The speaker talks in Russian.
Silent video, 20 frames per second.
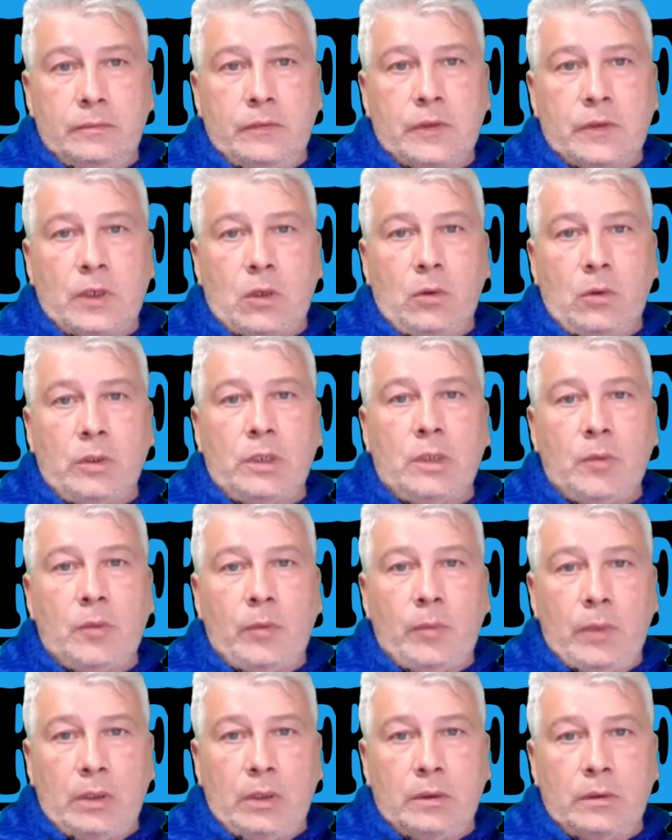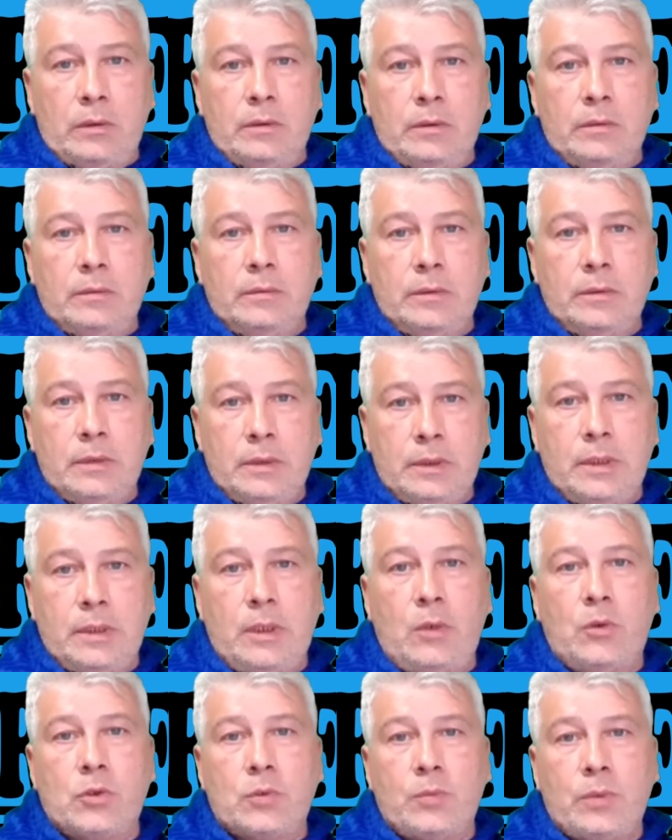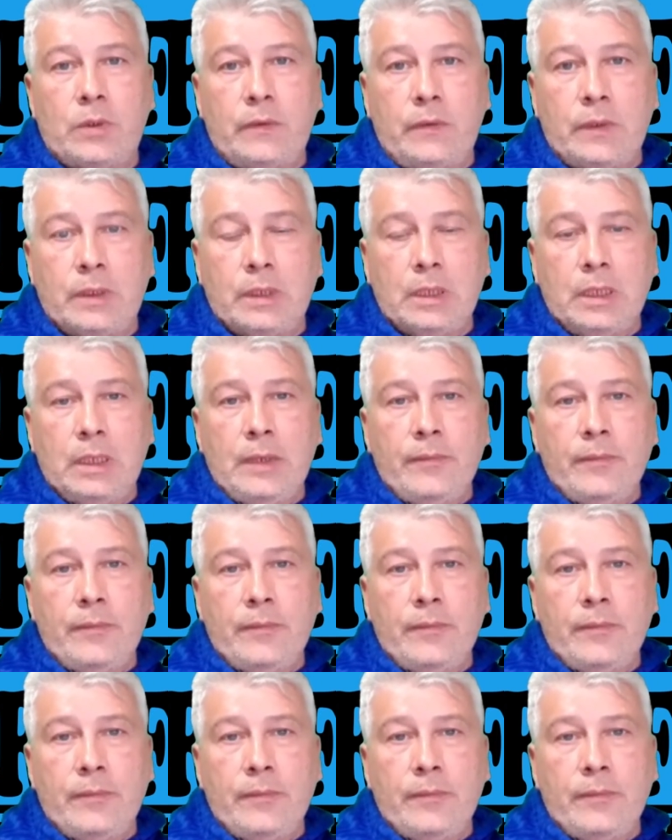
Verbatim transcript: в какой-то момент Игореш, привет.